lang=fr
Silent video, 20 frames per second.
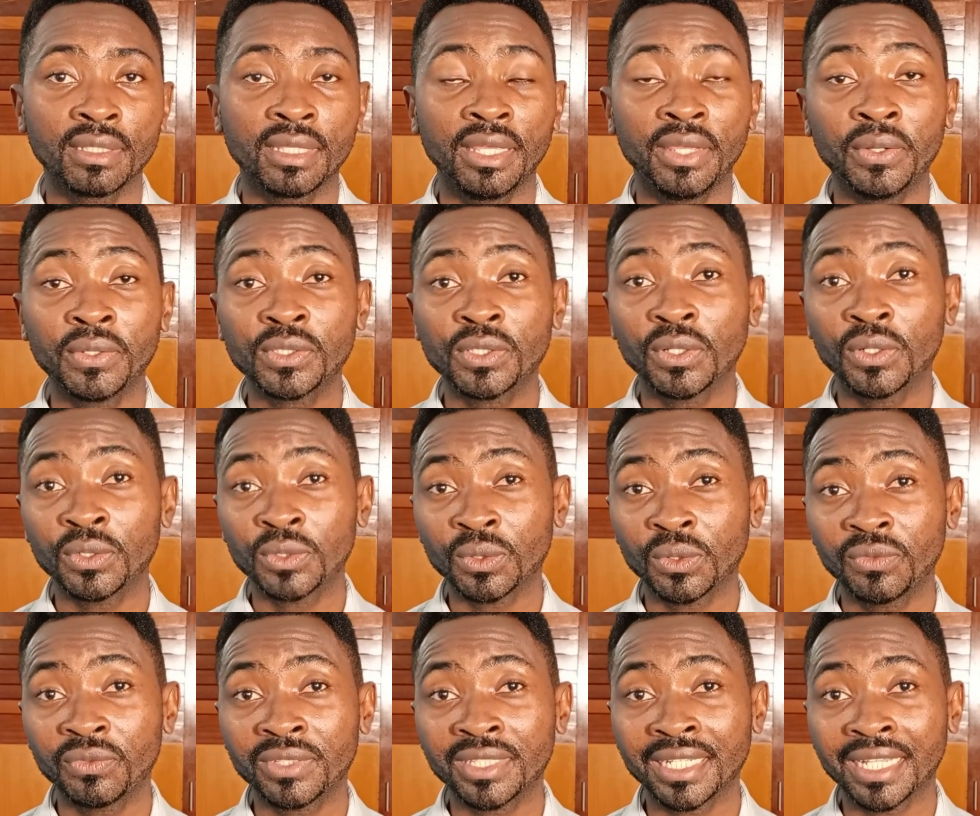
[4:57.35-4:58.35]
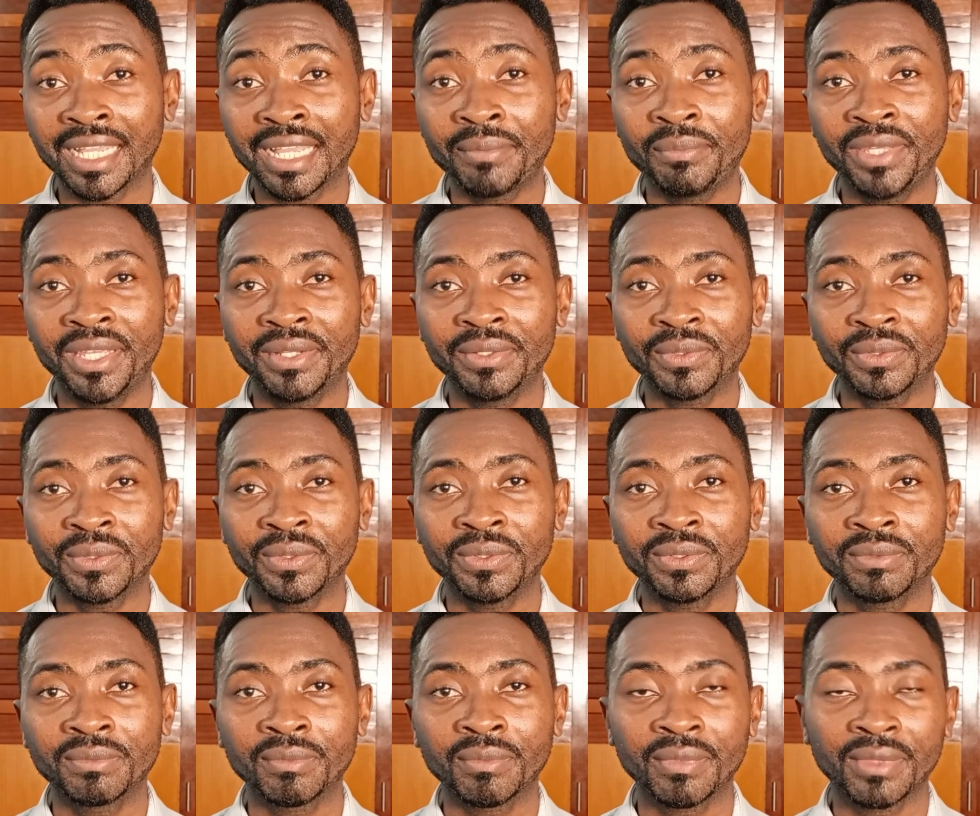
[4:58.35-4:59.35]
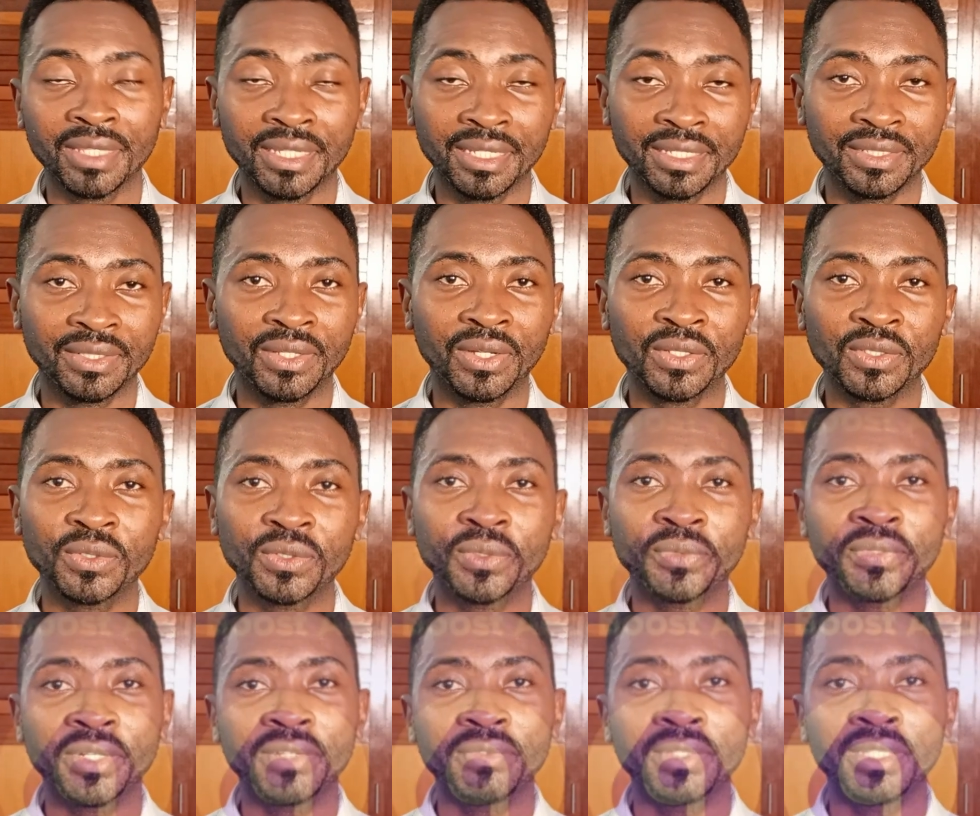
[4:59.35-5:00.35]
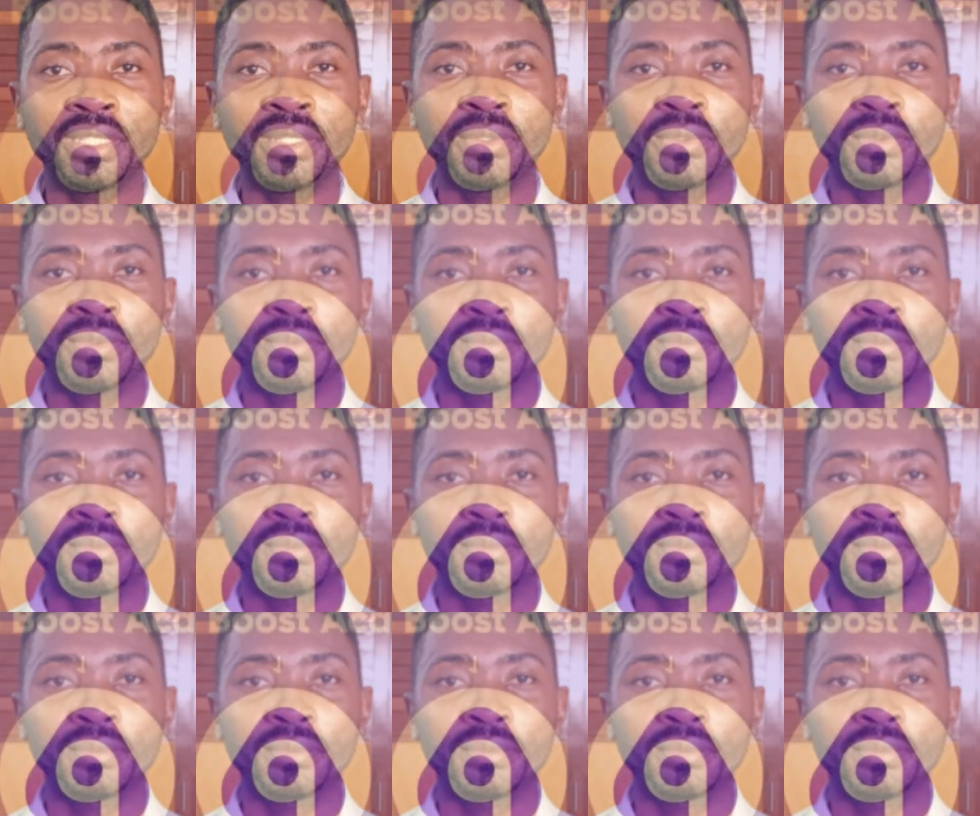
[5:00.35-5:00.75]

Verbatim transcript: et on se retrouve très bientôt dans une nouvelle vidéo.